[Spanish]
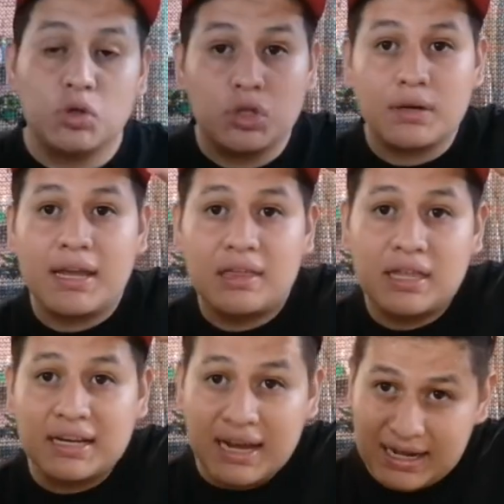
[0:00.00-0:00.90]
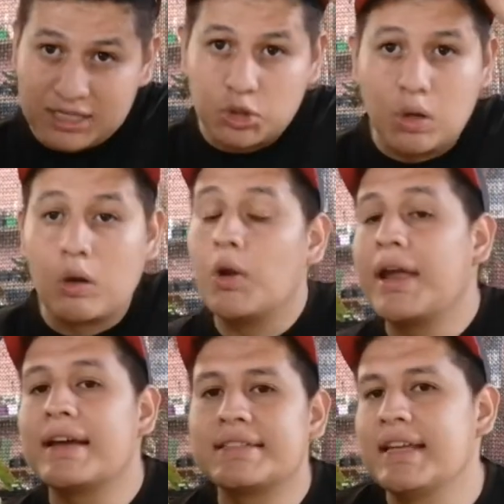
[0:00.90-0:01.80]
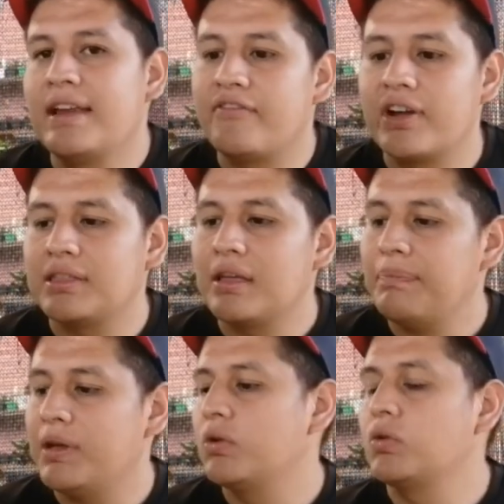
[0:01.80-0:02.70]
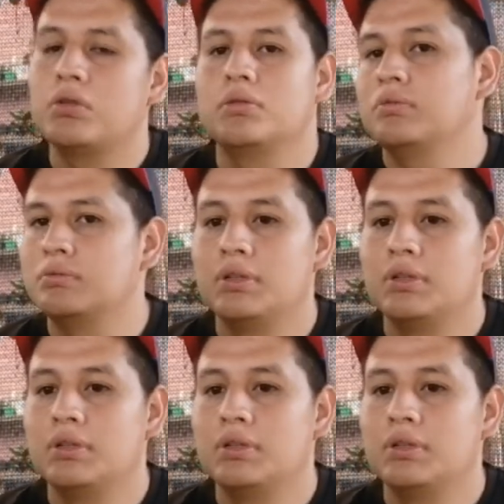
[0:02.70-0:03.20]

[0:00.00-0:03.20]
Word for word: mucho que es el calancho de orejas de elefante, pero no.